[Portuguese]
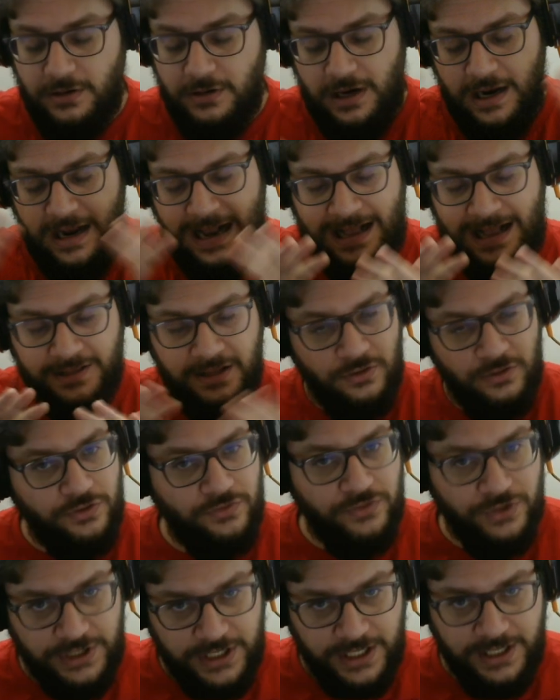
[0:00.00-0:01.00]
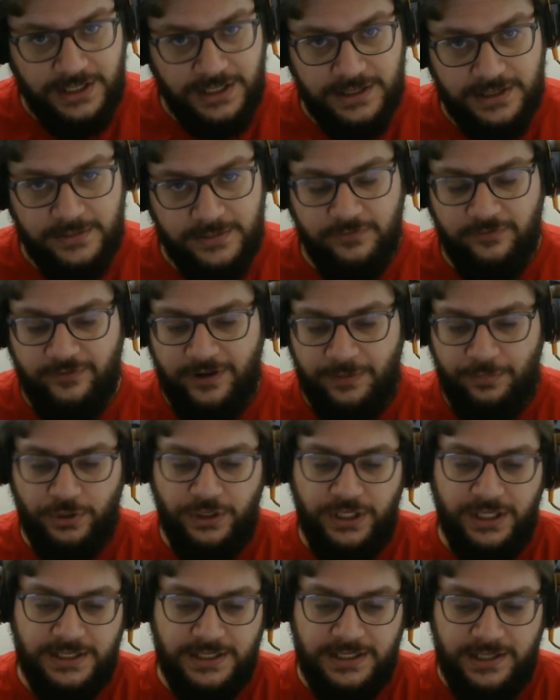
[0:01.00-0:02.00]
Cada um de vocês vai
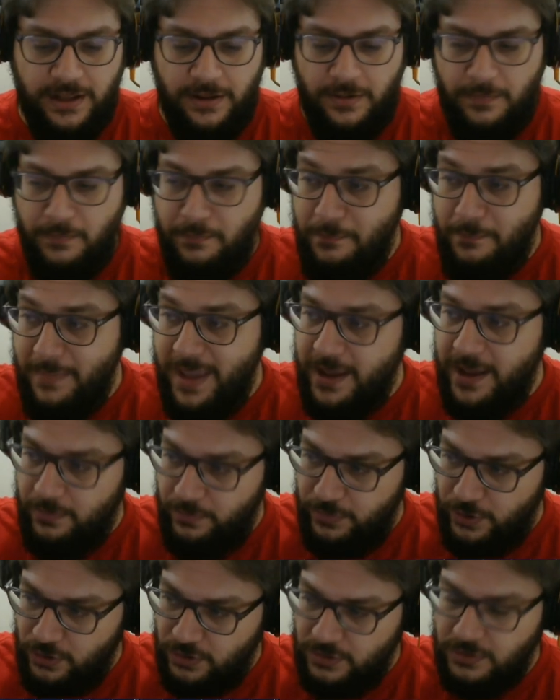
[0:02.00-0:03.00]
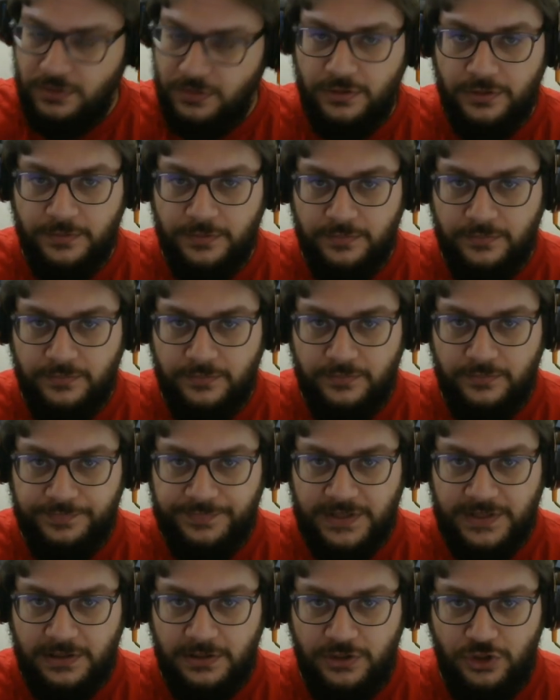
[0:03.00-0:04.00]
poder ser membro
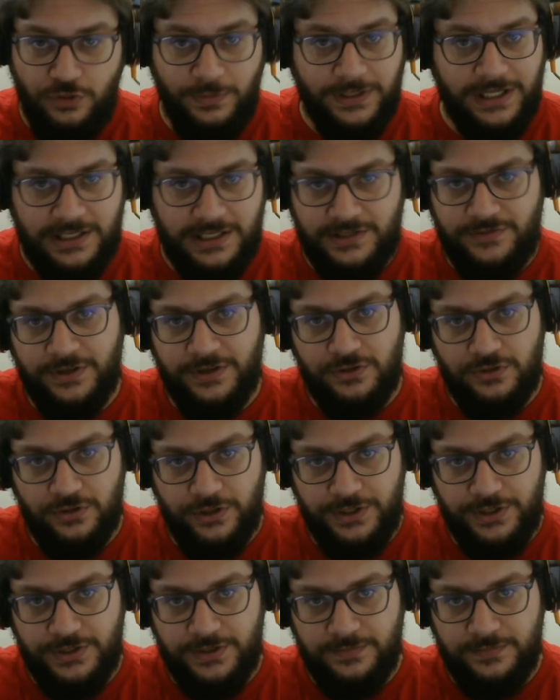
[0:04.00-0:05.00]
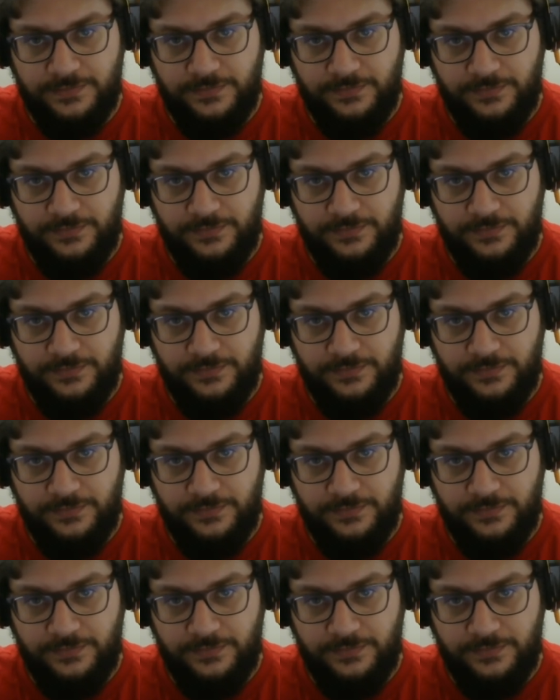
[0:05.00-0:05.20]
de uma dessas facções.